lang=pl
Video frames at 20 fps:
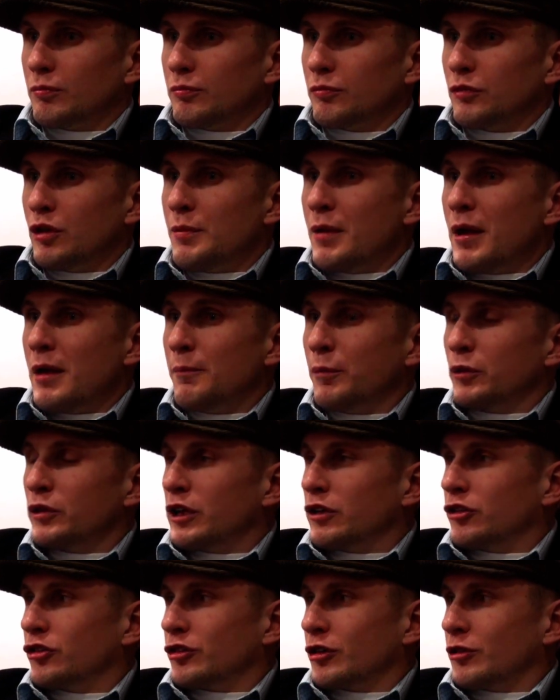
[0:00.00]
Nie miałem
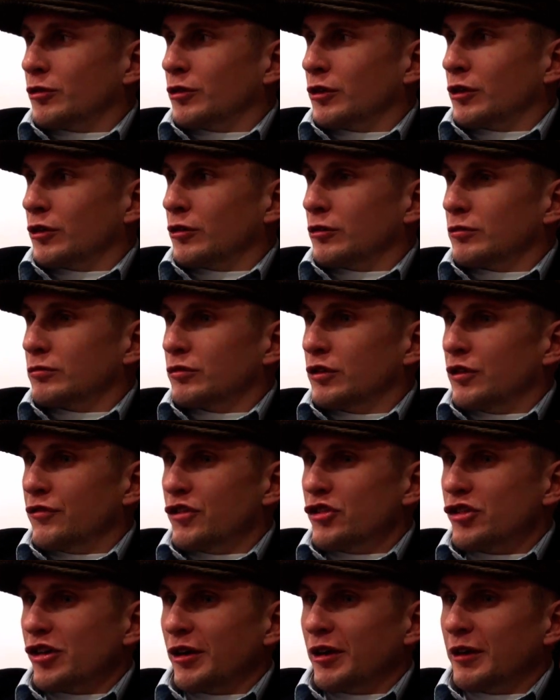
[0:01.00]
podejścia do niego. Nie
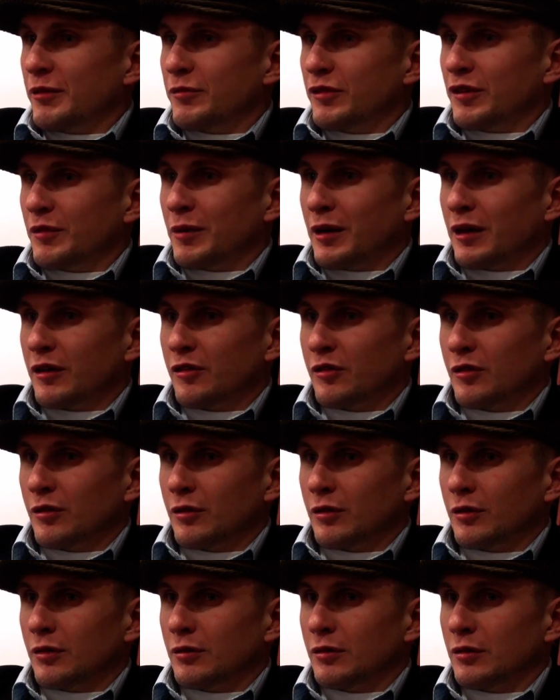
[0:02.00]
wiedziałem za
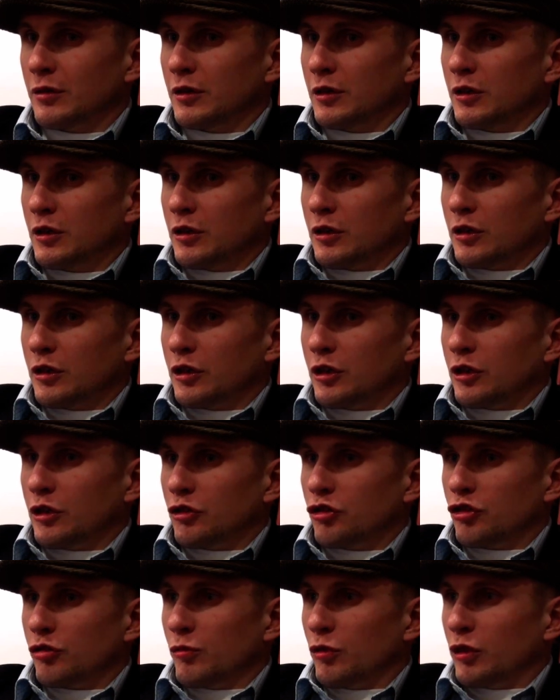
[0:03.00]
bardzo
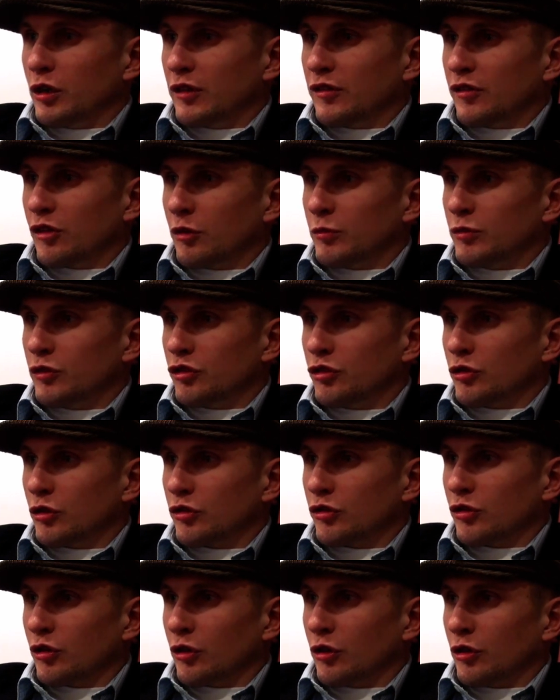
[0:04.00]
E, czy mogę zrobić
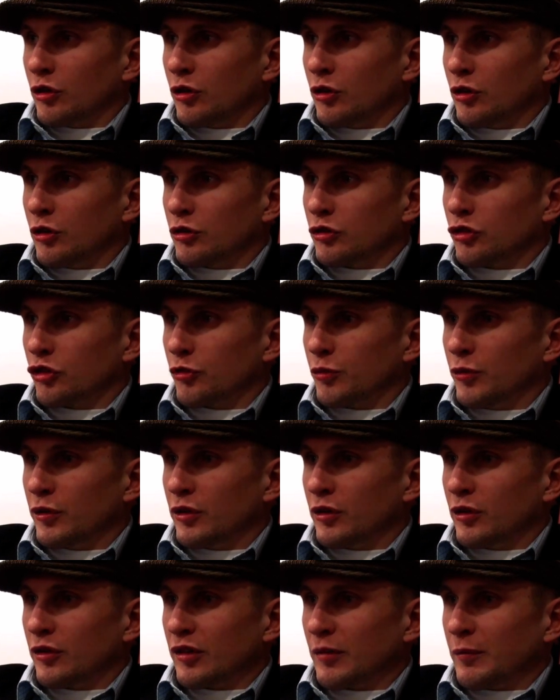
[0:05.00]
to, co
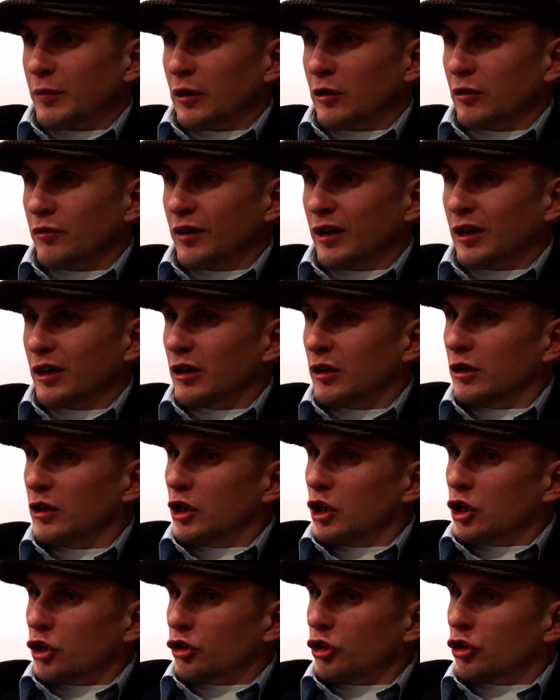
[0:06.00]
żeśmy zaplanowali.
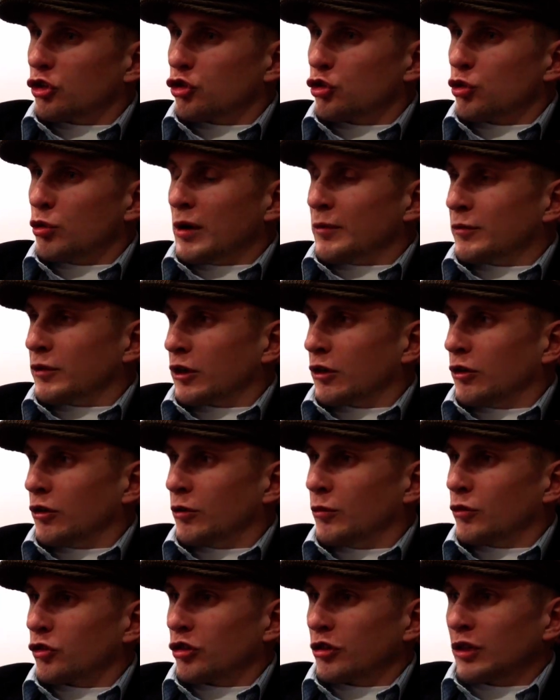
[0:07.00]
Nie czułem
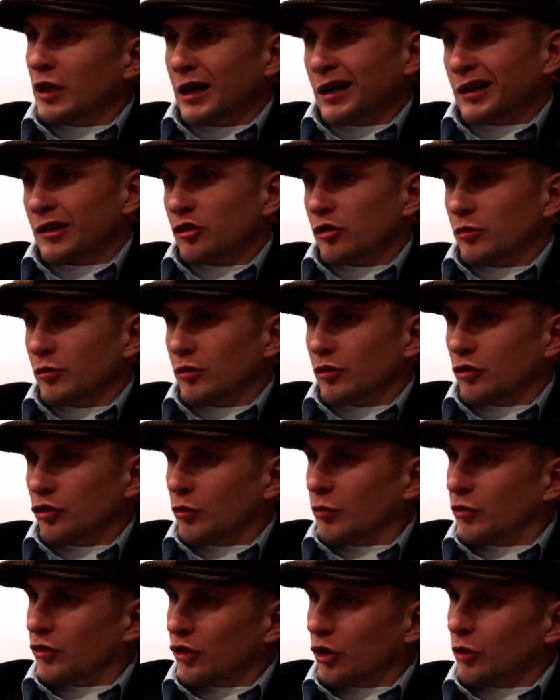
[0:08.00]
tego, może tak, żeby,
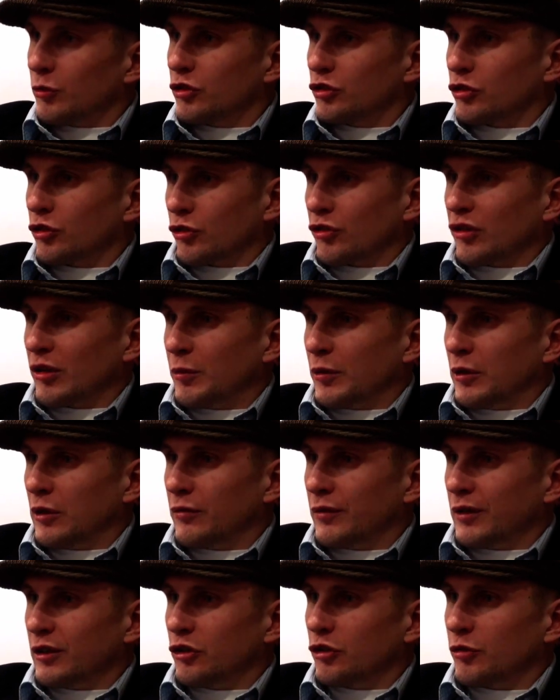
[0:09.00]
żeby zrobić to, co
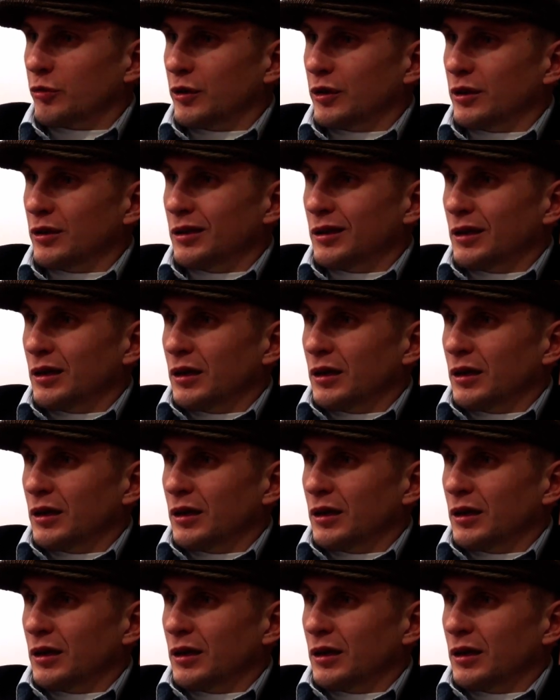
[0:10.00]
zaplanowaliśmy.